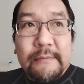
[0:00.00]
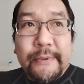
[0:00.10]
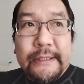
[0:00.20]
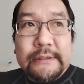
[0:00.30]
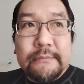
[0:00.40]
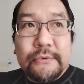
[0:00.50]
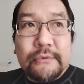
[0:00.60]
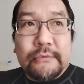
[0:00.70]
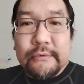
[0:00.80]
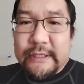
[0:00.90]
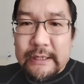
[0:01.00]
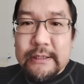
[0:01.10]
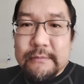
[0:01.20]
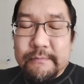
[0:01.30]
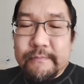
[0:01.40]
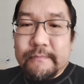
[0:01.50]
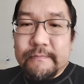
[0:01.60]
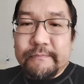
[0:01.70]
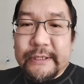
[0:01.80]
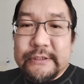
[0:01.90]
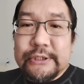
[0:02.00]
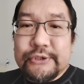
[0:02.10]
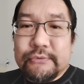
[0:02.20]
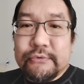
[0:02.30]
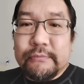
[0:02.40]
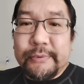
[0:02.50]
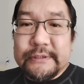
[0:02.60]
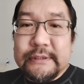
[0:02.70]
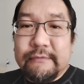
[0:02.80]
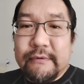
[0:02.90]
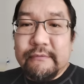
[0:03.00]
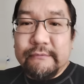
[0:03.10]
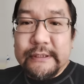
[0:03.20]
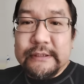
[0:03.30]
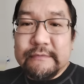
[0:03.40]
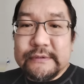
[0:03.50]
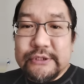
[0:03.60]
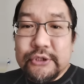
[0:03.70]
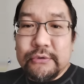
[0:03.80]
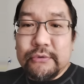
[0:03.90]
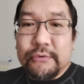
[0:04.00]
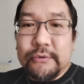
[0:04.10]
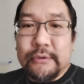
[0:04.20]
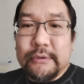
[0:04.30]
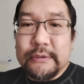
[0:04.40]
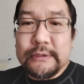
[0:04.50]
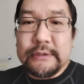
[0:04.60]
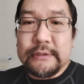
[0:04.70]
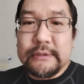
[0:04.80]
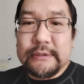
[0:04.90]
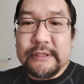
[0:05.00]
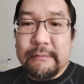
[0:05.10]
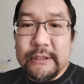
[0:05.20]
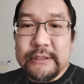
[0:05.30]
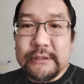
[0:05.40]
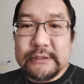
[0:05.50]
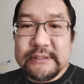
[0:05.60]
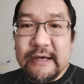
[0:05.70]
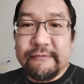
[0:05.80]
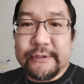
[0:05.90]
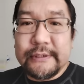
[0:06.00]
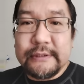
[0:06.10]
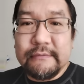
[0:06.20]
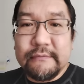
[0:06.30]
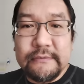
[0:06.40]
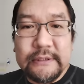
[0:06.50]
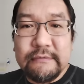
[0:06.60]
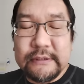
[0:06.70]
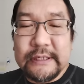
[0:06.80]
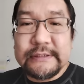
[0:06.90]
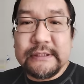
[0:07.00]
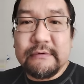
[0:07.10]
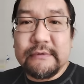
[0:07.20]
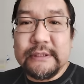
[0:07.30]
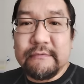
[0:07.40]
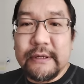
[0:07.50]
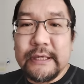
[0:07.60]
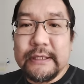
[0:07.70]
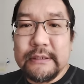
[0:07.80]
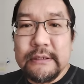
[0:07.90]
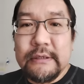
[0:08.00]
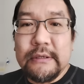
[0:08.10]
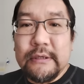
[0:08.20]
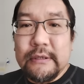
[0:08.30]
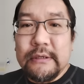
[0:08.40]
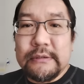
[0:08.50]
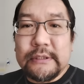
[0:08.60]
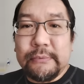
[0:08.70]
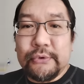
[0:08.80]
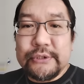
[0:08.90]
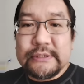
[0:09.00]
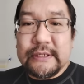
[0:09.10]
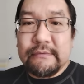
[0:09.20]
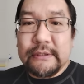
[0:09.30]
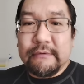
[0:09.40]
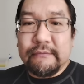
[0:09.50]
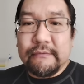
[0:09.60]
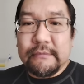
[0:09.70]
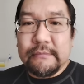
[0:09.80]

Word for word: Поэтому я поддерживаю призыв выйти в защиту э, на митинг завтра, 19 января, на площадь Советов